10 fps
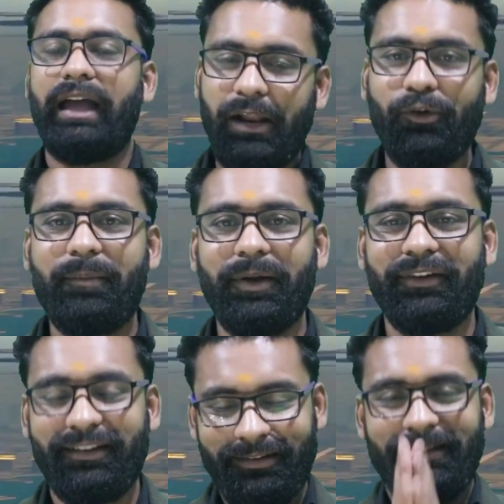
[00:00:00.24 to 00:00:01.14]
हेलो
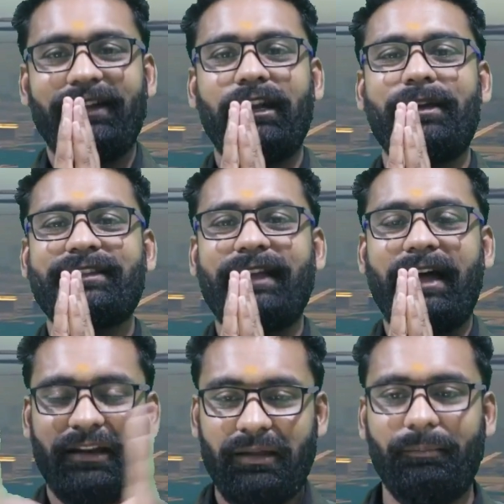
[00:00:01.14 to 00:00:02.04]
एवरीवन
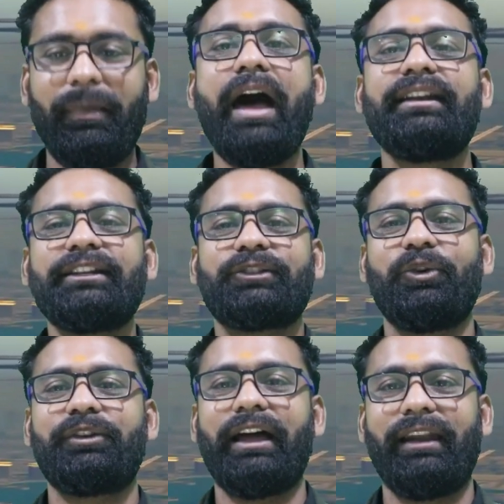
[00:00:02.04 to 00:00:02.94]
नमस्कार मैं अनिश
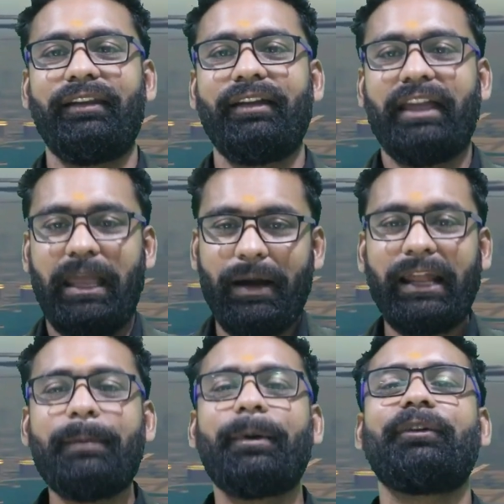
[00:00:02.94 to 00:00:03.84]
नोटिया
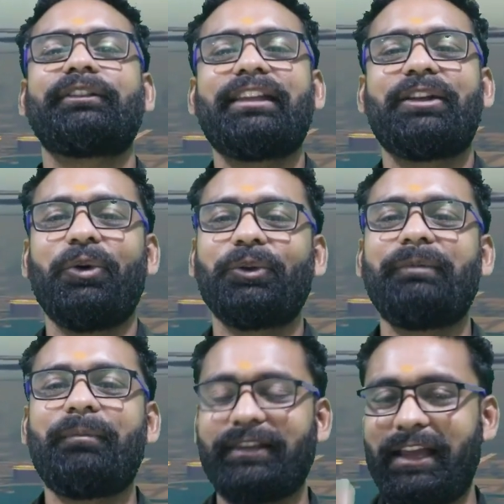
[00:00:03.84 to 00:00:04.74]
हिमालय पर्वत की गोद
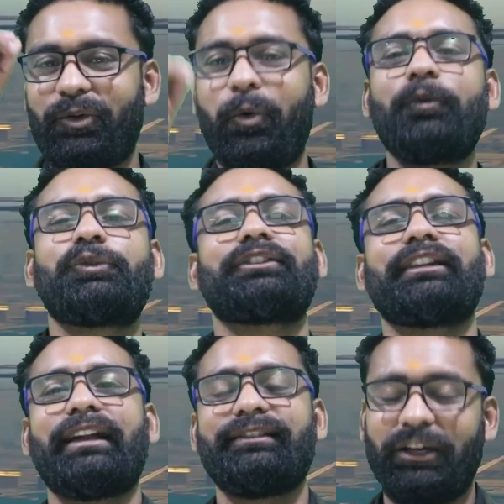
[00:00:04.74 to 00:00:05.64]
में बसा एक खूबसूरत
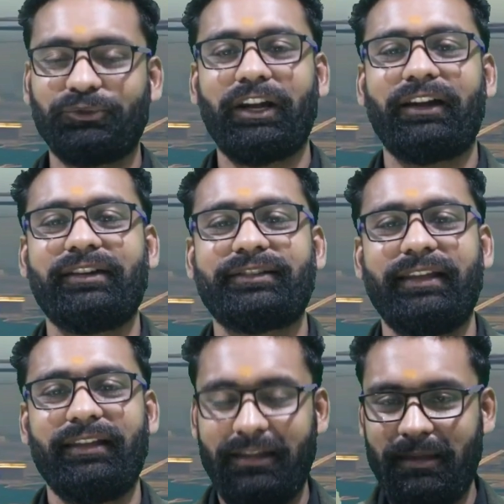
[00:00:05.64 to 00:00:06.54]
राज्य उत्तराखंड से
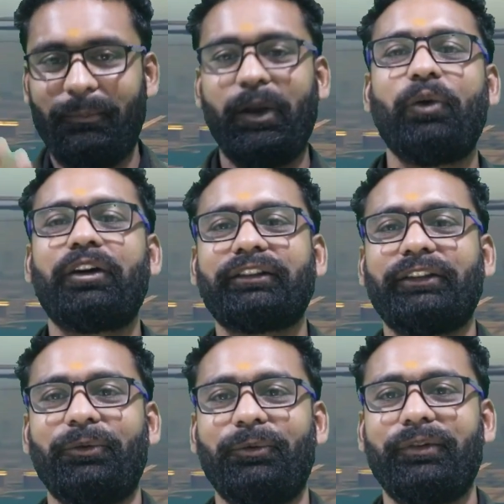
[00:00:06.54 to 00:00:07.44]
बिलोंग करता
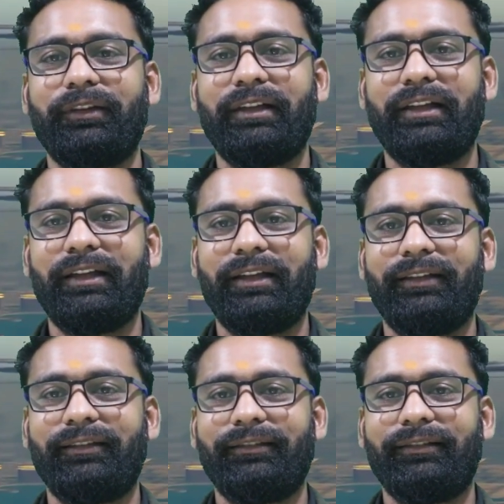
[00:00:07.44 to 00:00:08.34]

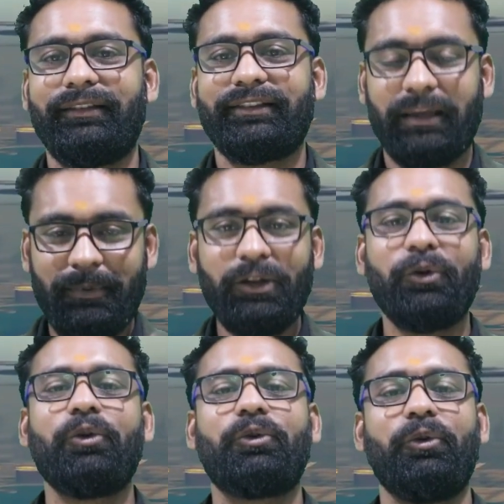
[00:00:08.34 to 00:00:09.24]
हूँ सभी
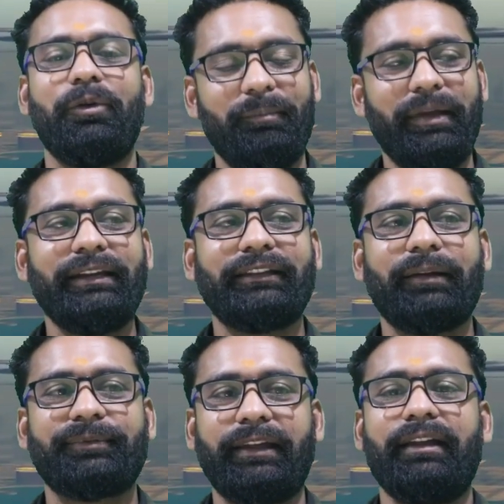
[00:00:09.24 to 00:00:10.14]
लोगों को मेरी
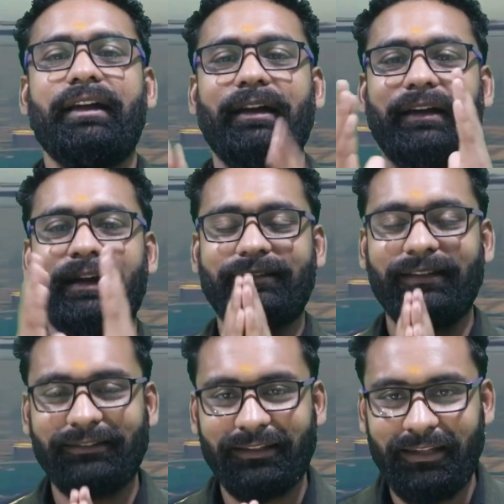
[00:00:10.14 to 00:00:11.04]
तरफ से
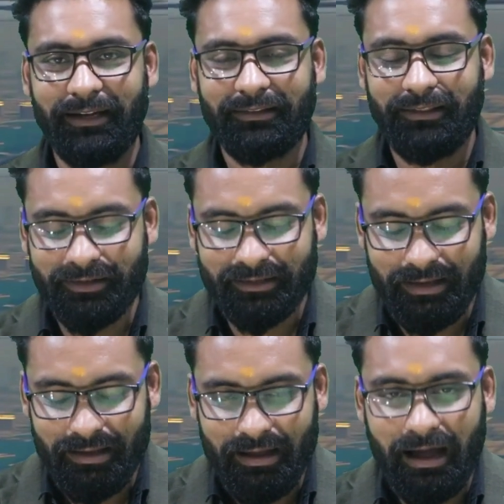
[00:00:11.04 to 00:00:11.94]
गणतंत्र दिवस
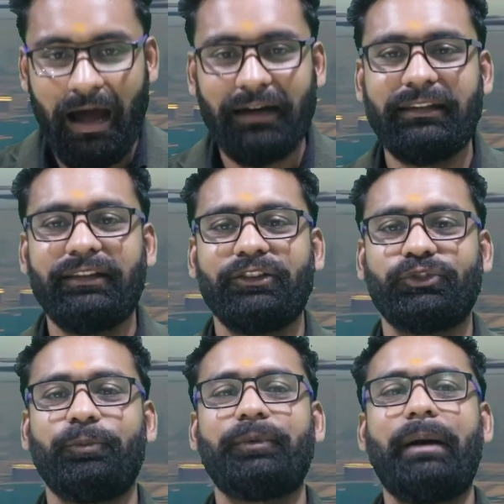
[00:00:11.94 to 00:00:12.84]
की हार्दिक
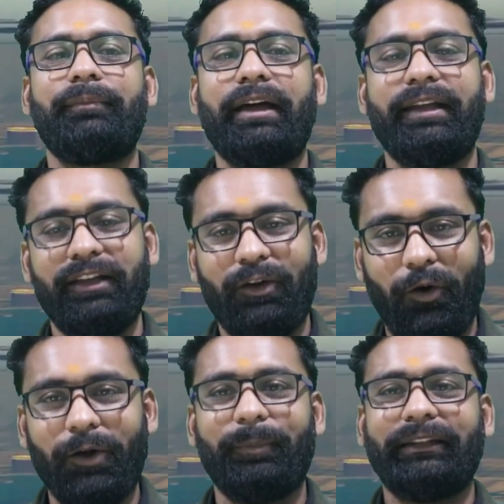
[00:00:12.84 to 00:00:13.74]
शुभकामनाएं
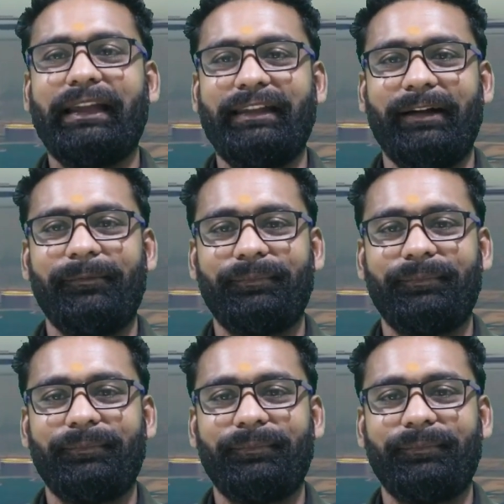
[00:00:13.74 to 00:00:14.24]
और बधाइयां